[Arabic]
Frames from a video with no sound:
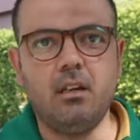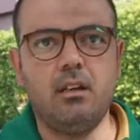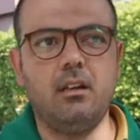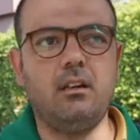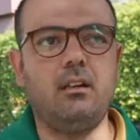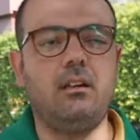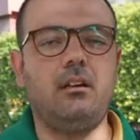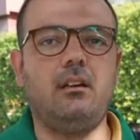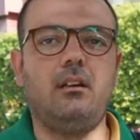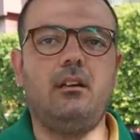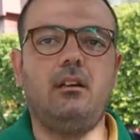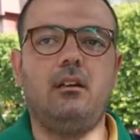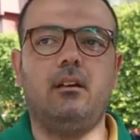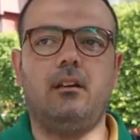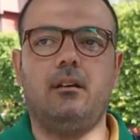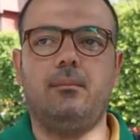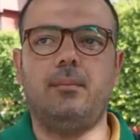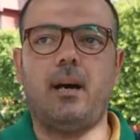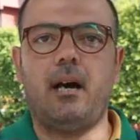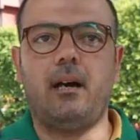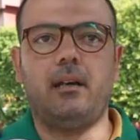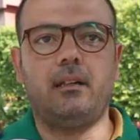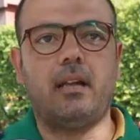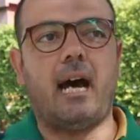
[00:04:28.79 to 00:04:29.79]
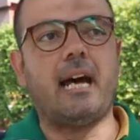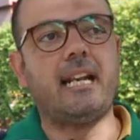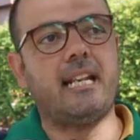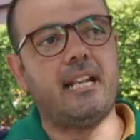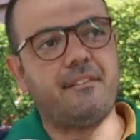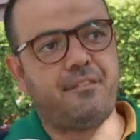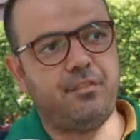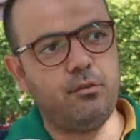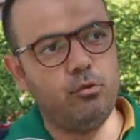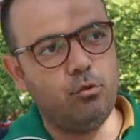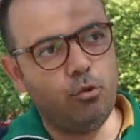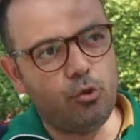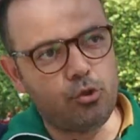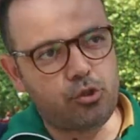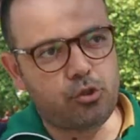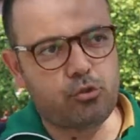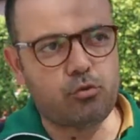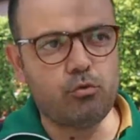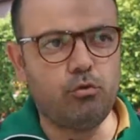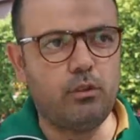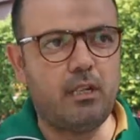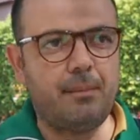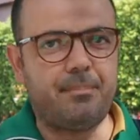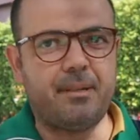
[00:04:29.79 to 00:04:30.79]
آه، عندنا
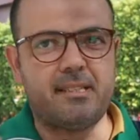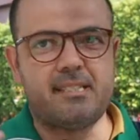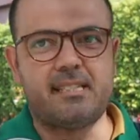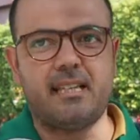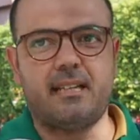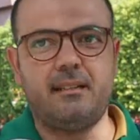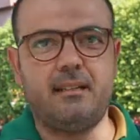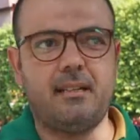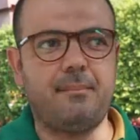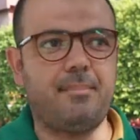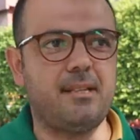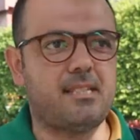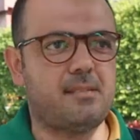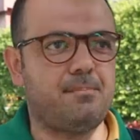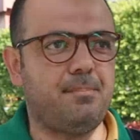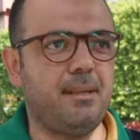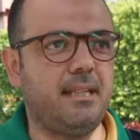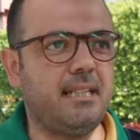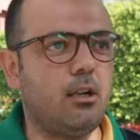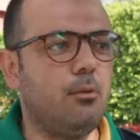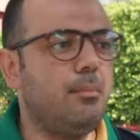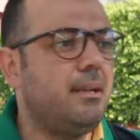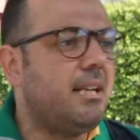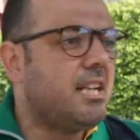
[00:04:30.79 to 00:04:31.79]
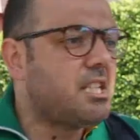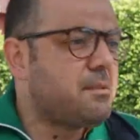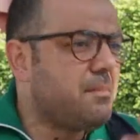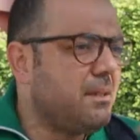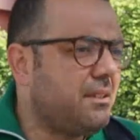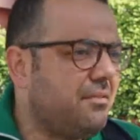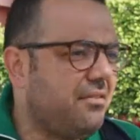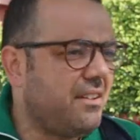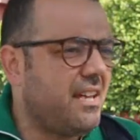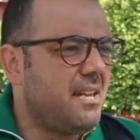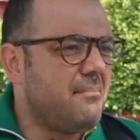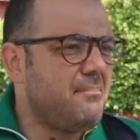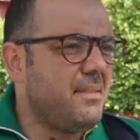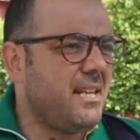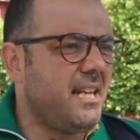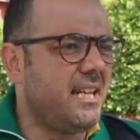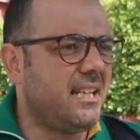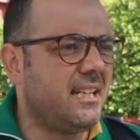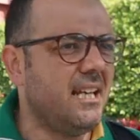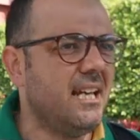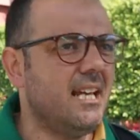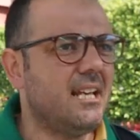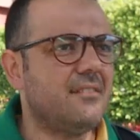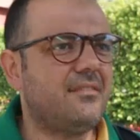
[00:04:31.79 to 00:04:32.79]
فلوس ولبس لبس بينا وماناش
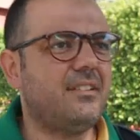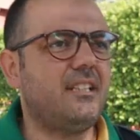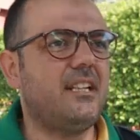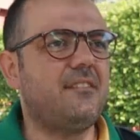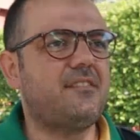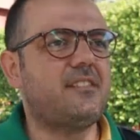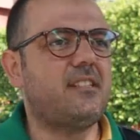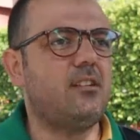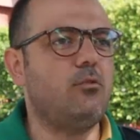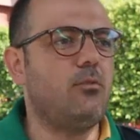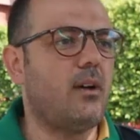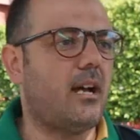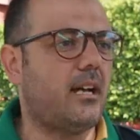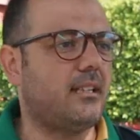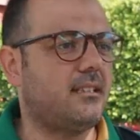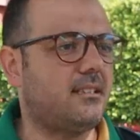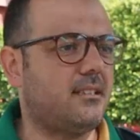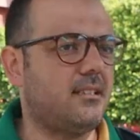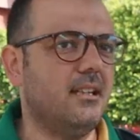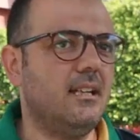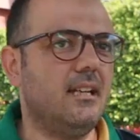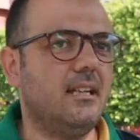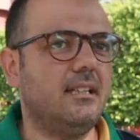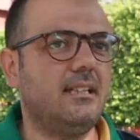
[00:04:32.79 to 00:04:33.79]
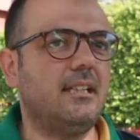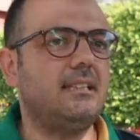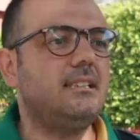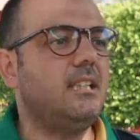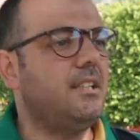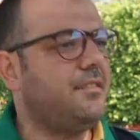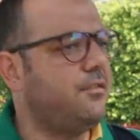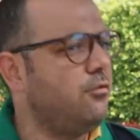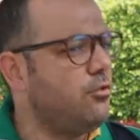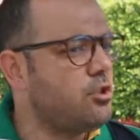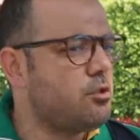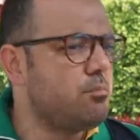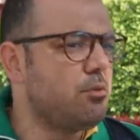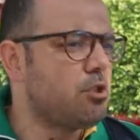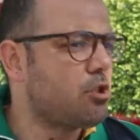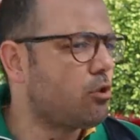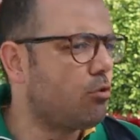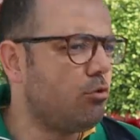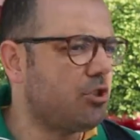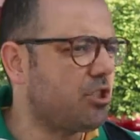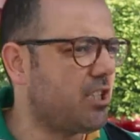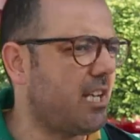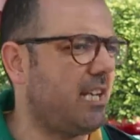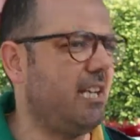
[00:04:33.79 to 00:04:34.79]
متفاهمين في نفس الوقت يعني الفلوس مش
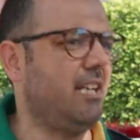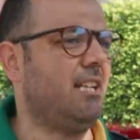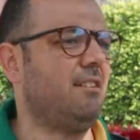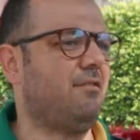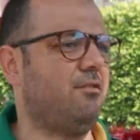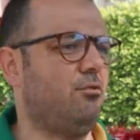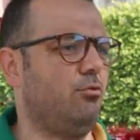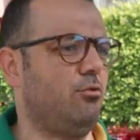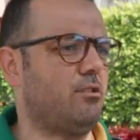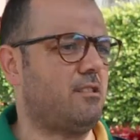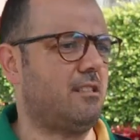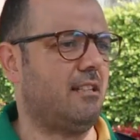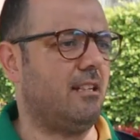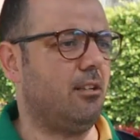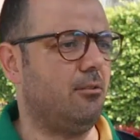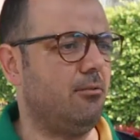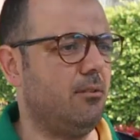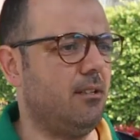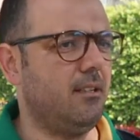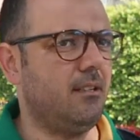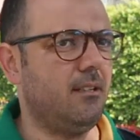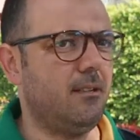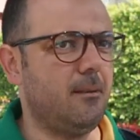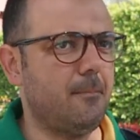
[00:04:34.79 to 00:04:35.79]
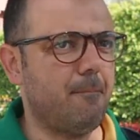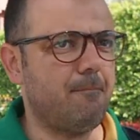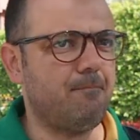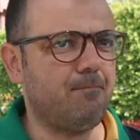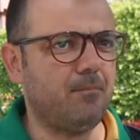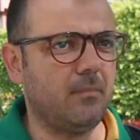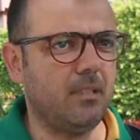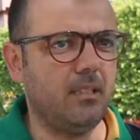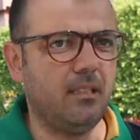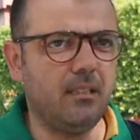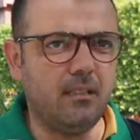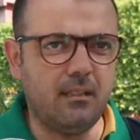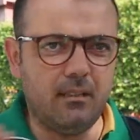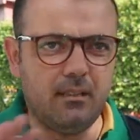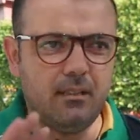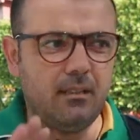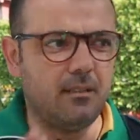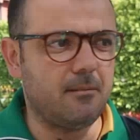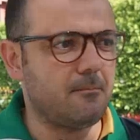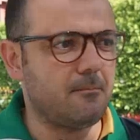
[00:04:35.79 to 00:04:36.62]
كل شيء الفلوس راهو حاجة